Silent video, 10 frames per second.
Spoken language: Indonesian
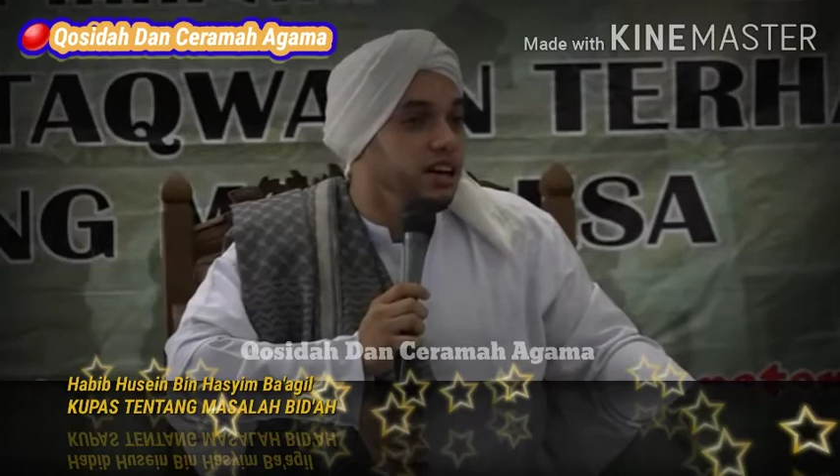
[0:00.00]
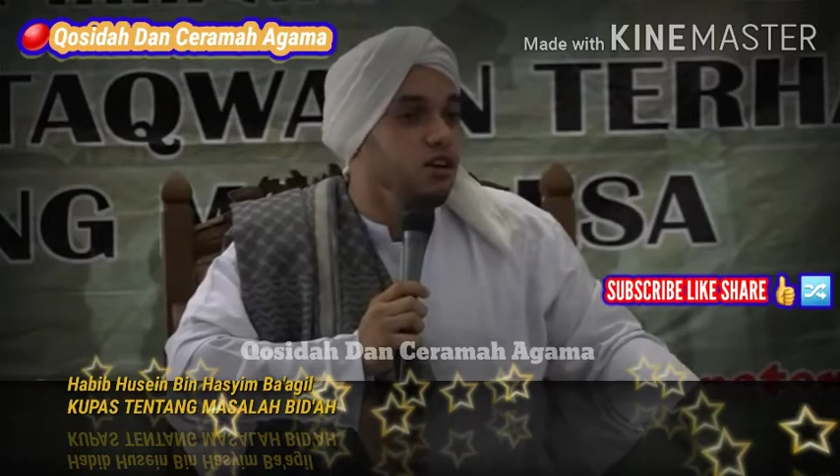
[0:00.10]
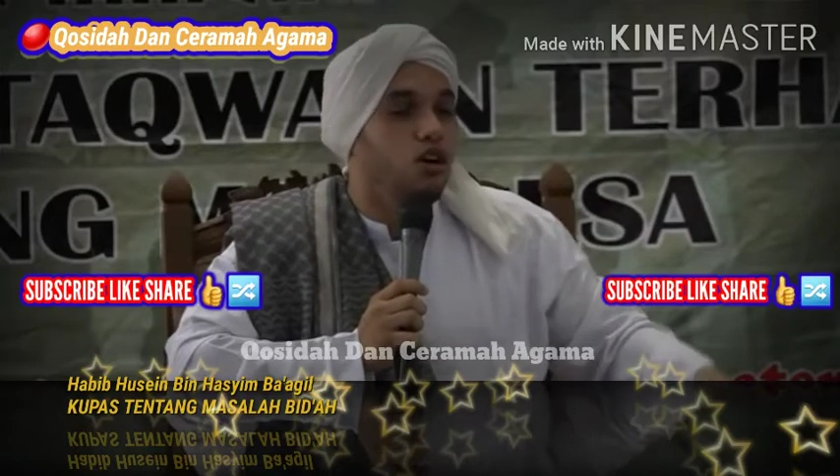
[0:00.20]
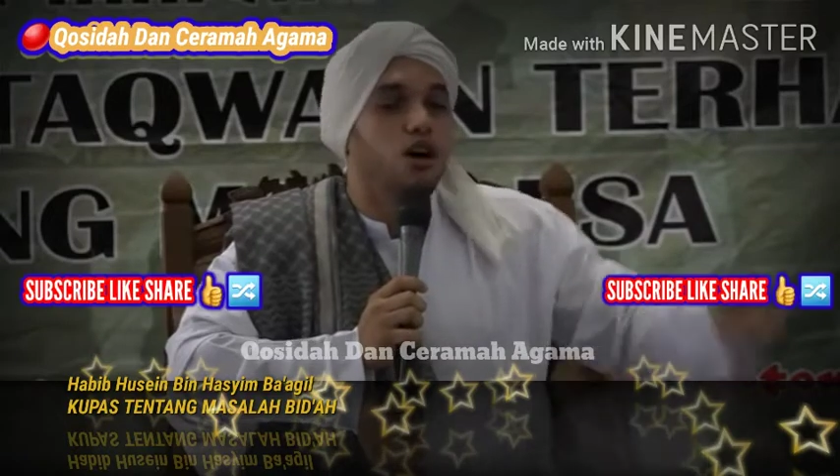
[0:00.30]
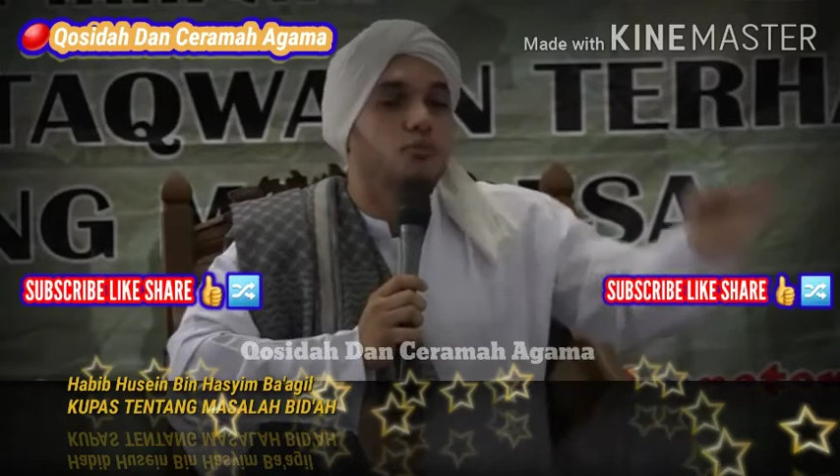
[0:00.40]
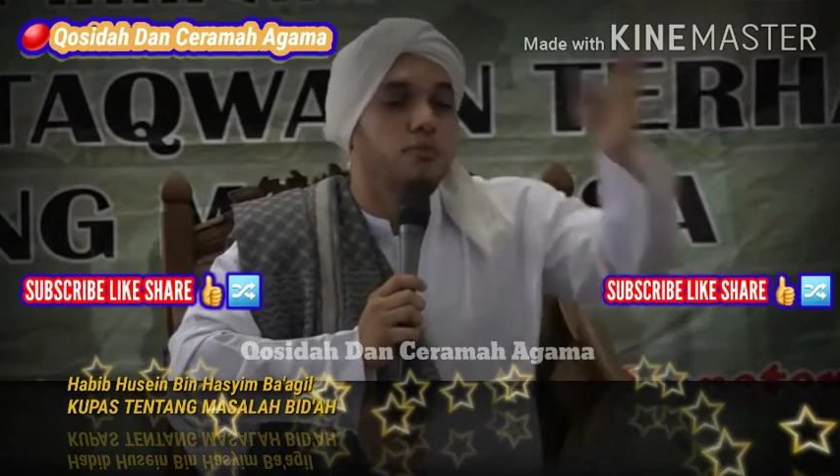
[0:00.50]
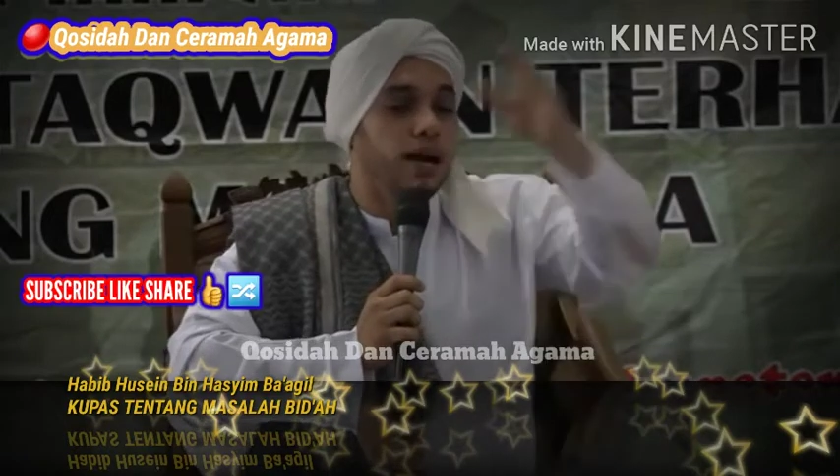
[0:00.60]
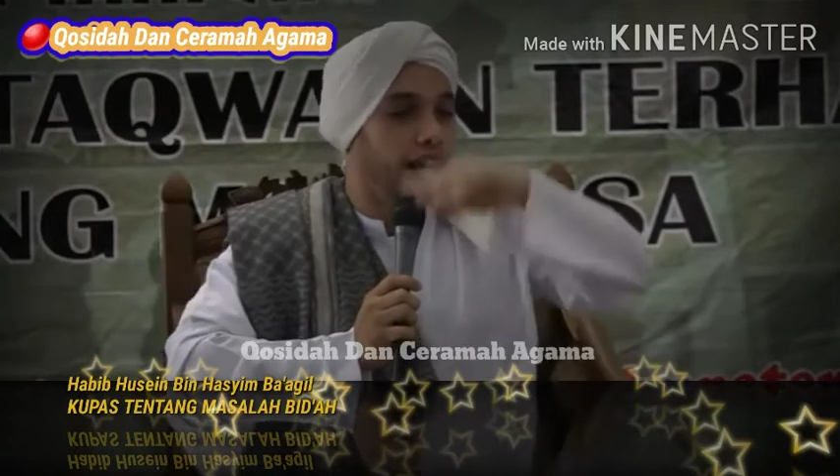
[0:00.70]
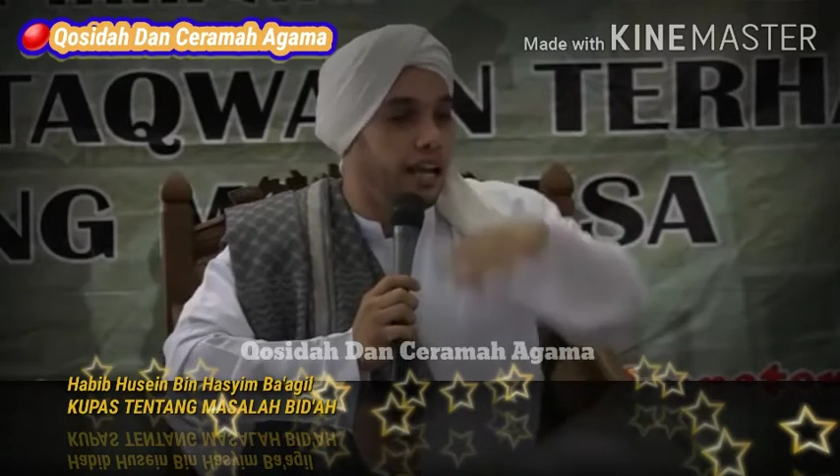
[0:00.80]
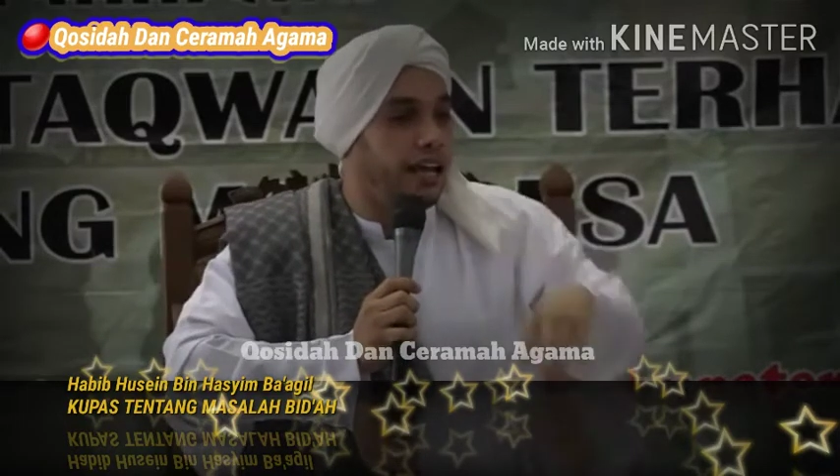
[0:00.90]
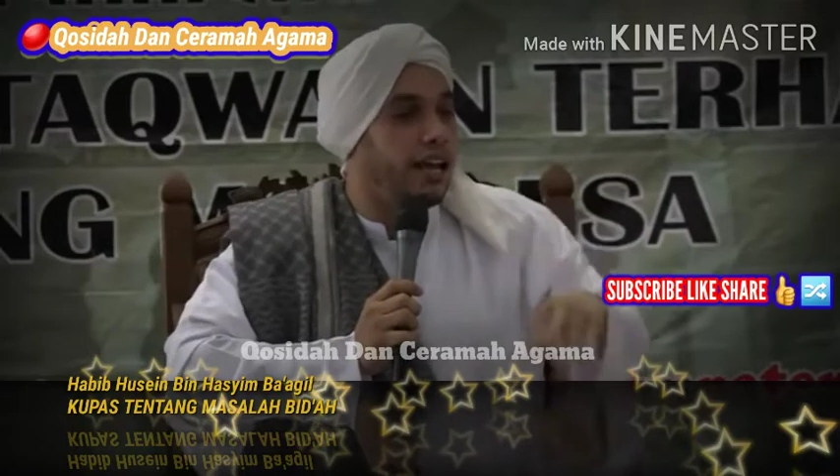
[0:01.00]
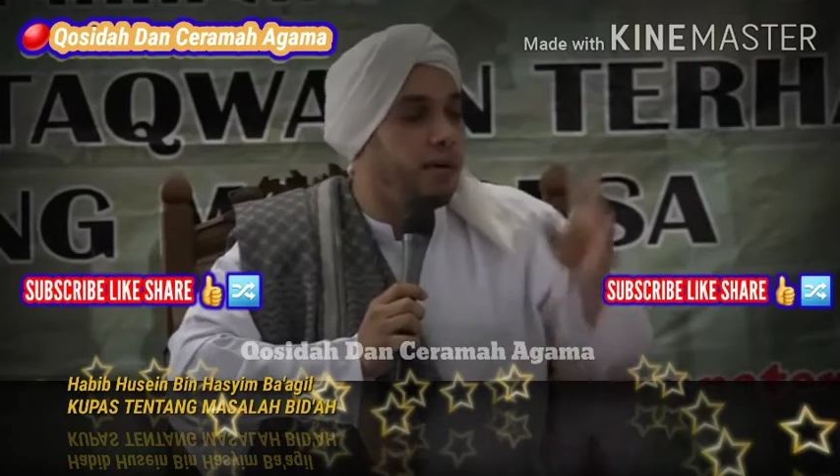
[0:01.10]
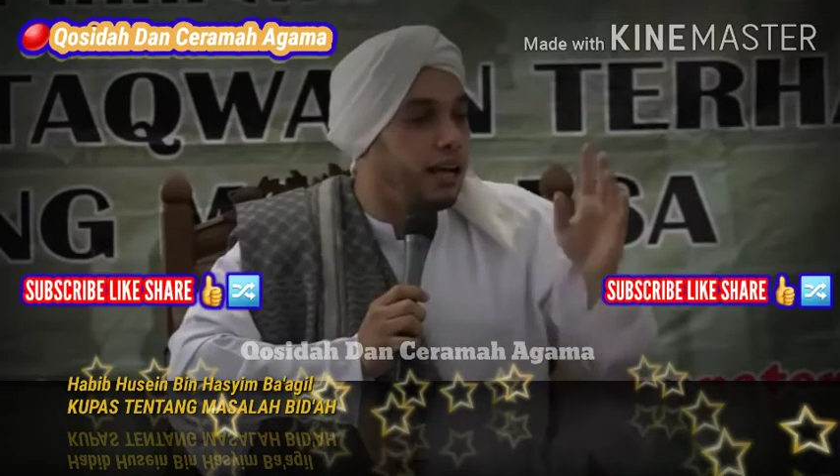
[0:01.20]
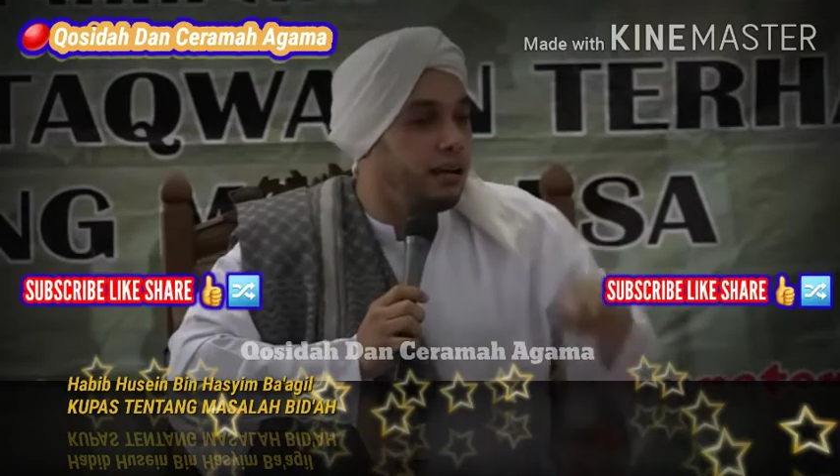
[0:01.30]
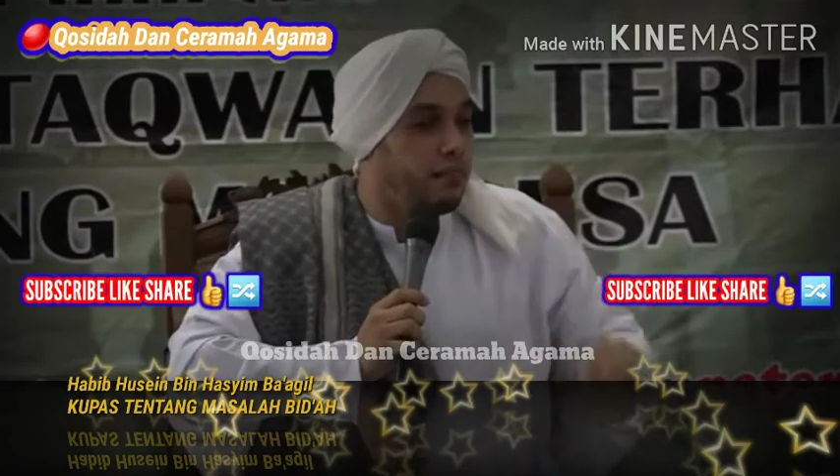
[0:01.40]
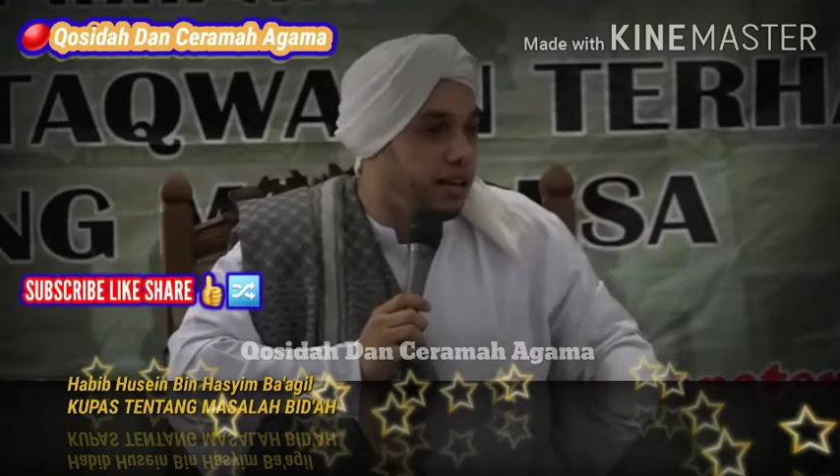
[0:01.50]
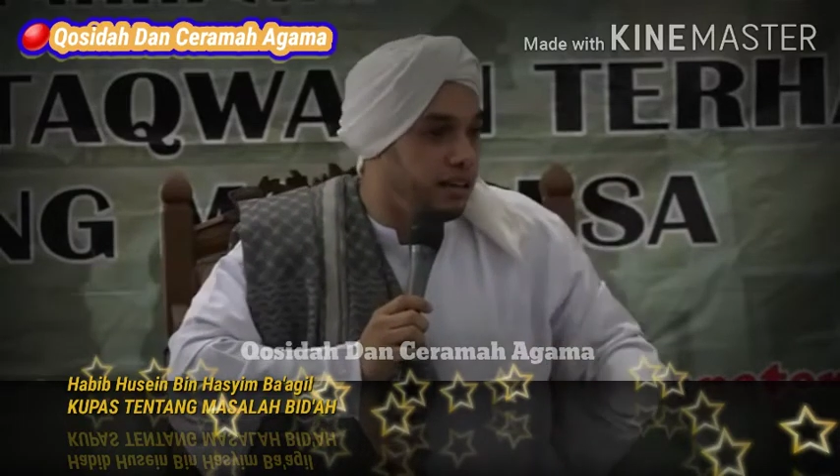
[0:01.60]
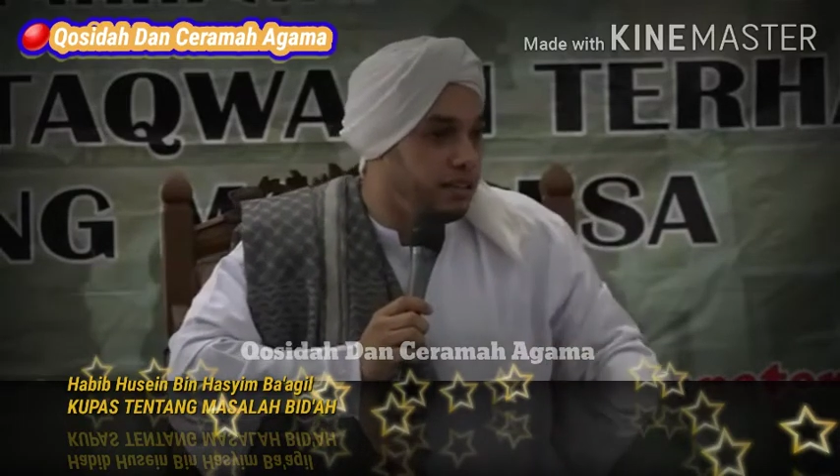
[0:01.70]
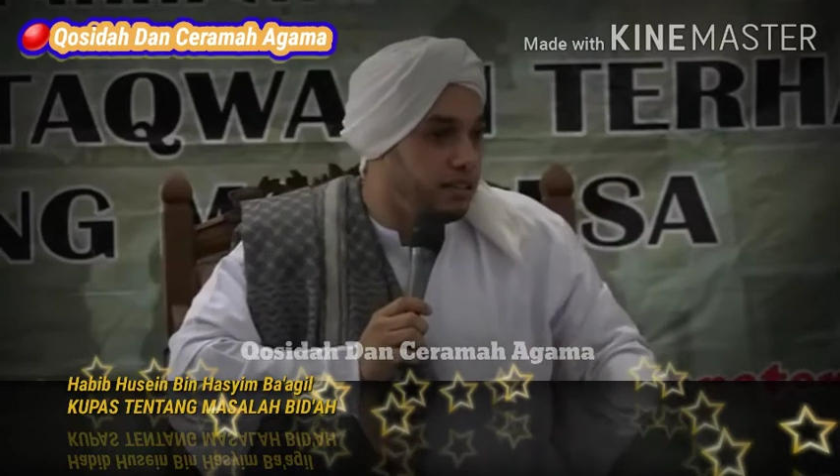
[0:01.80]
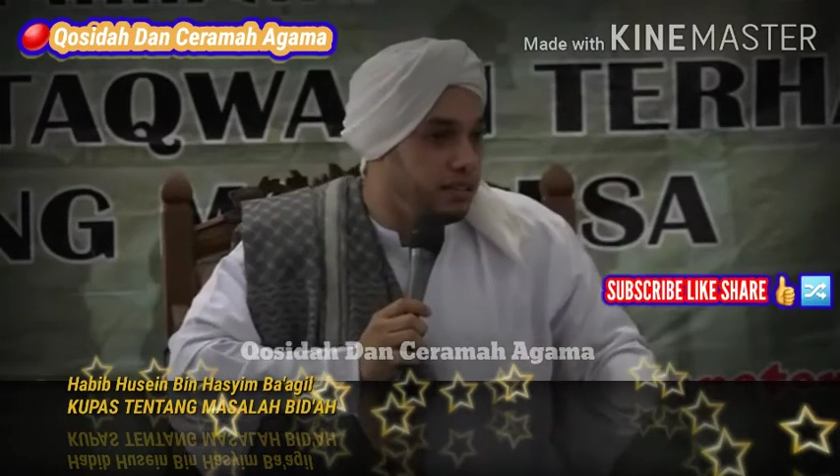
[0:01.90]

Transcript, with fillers: Kok ngomong maneh, eman-eman.